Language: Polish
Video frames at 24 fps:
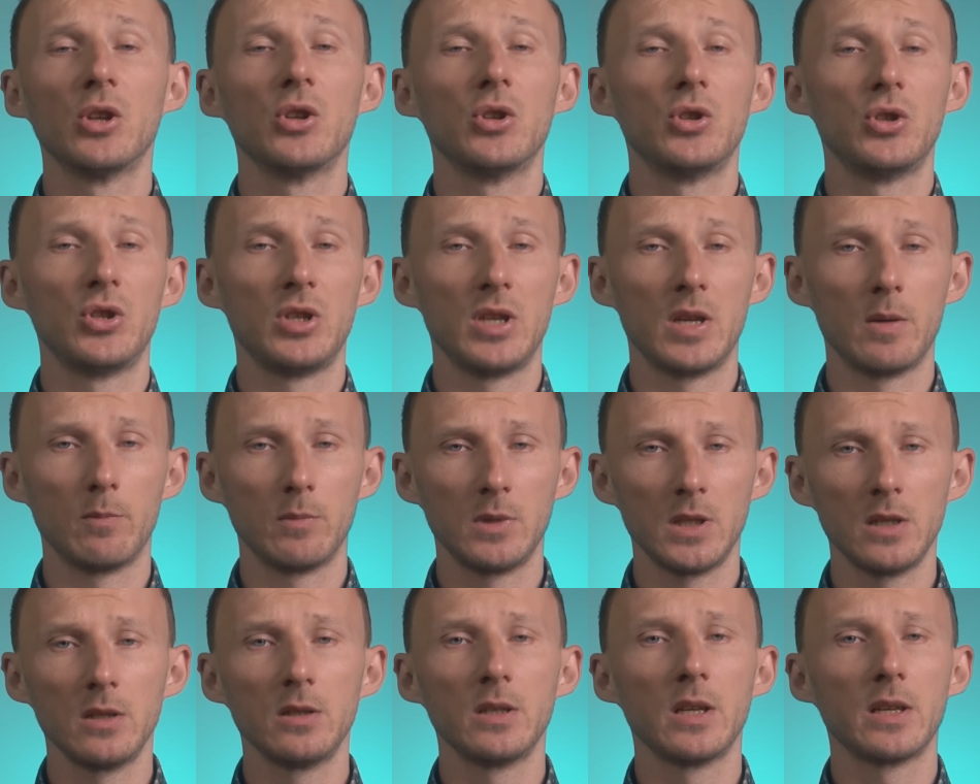
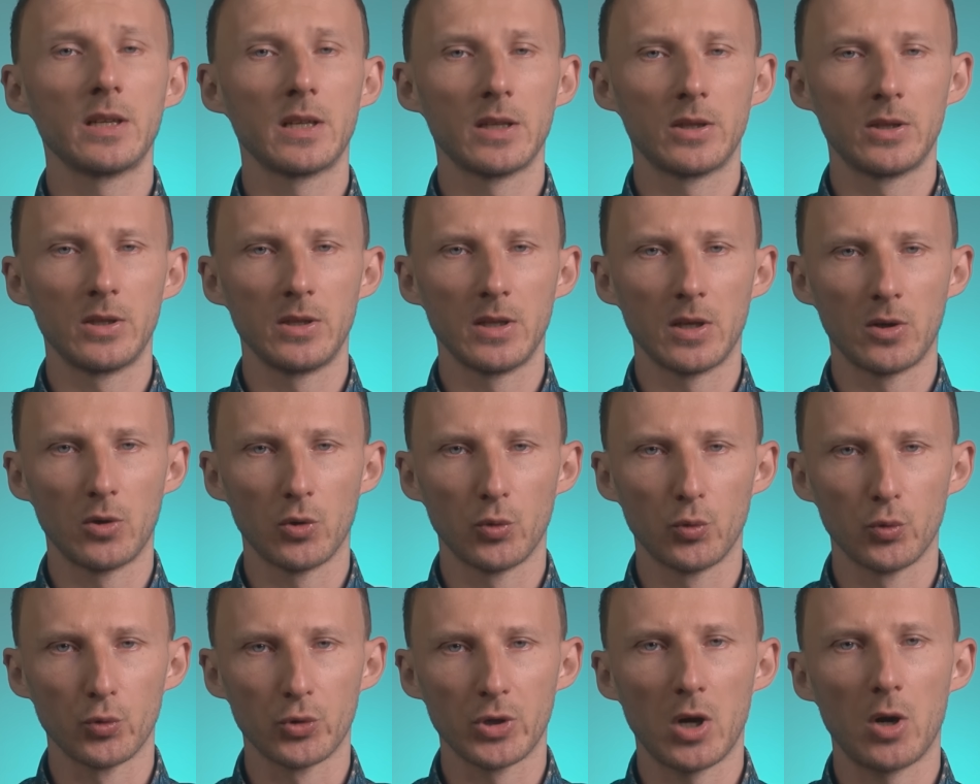Niemniej niekiedy jego
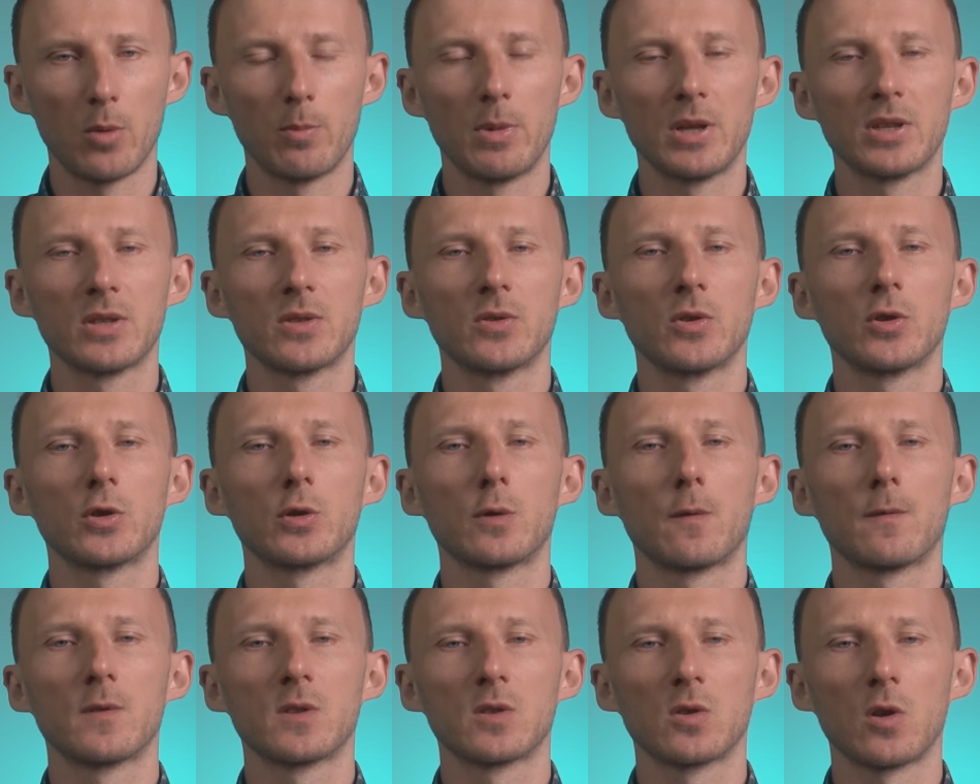duża obecność
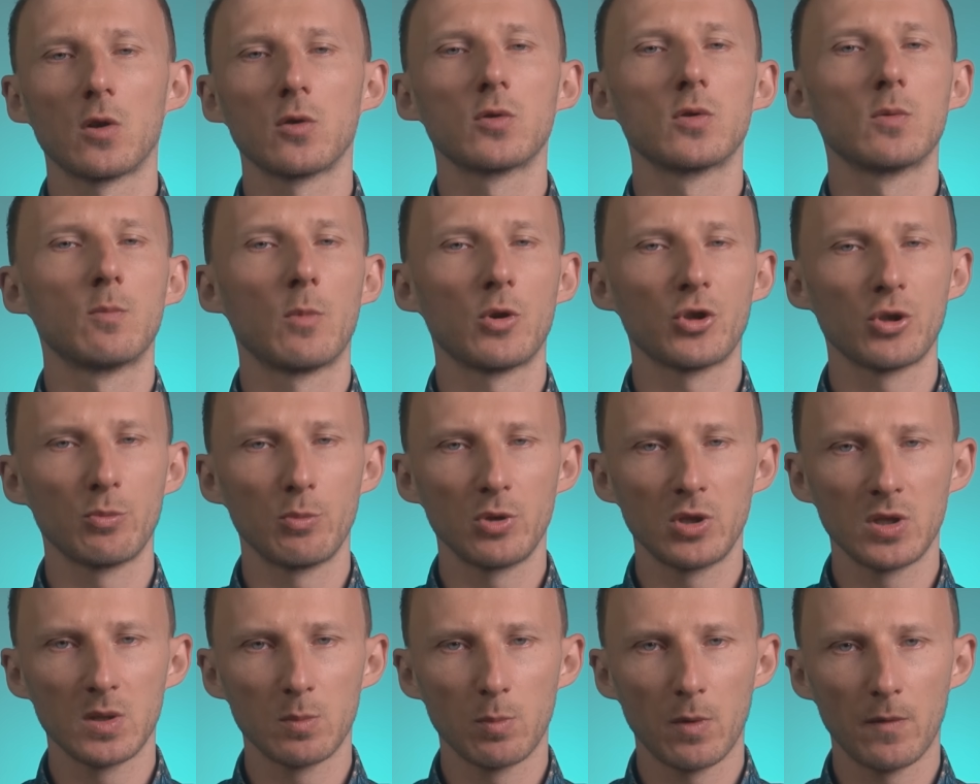w stolcu może
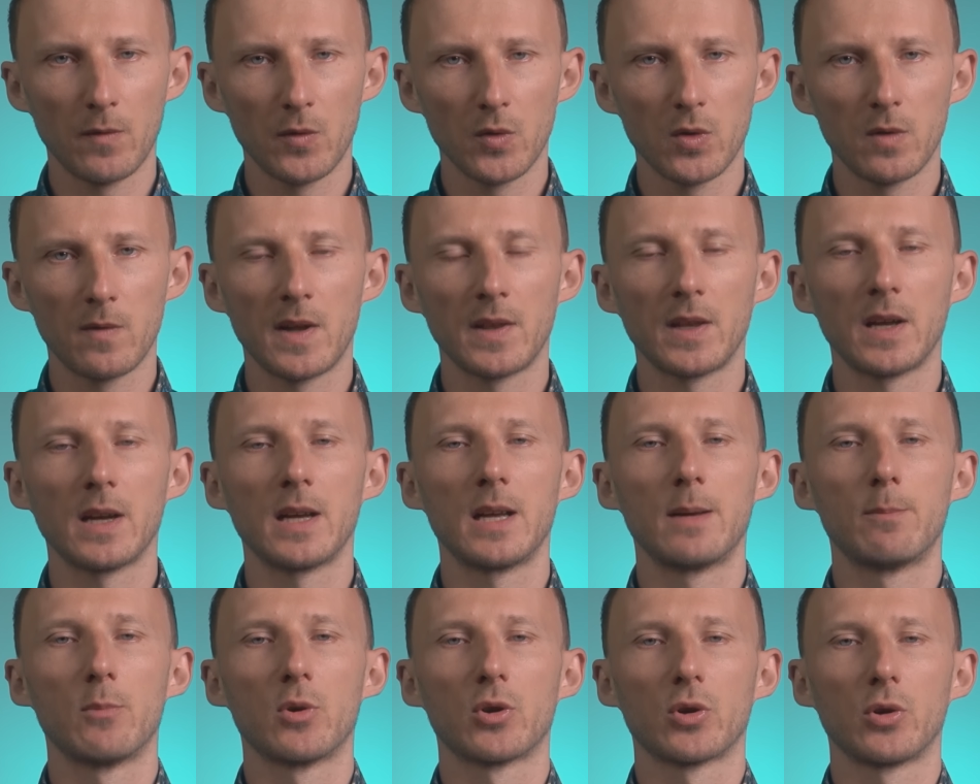być spowodowana
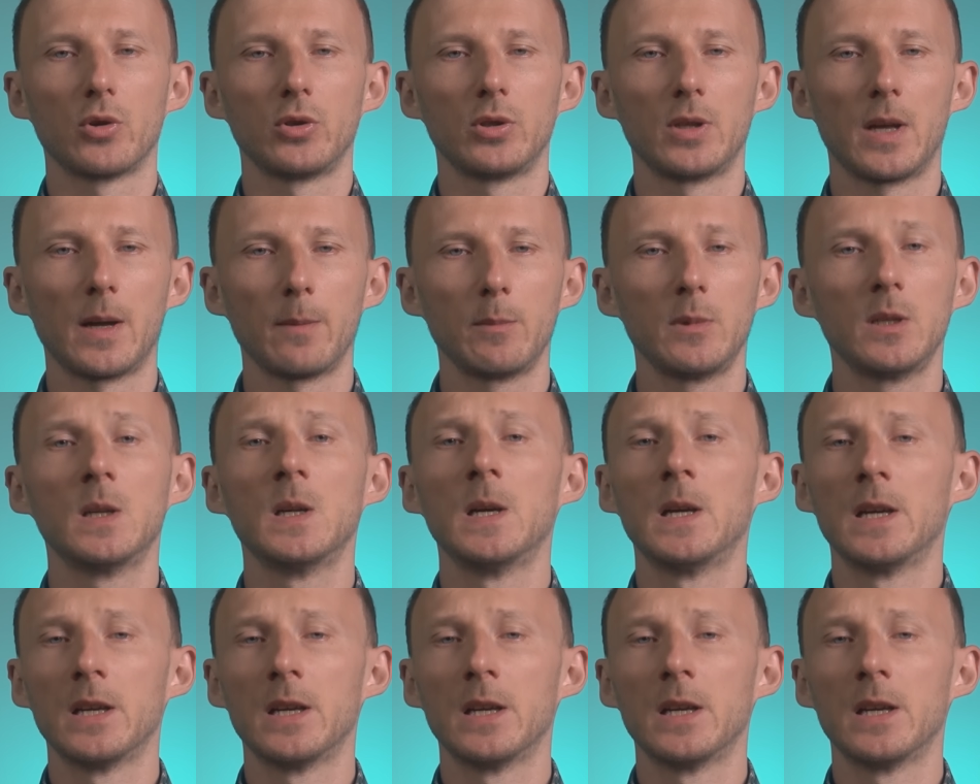hemoroidami,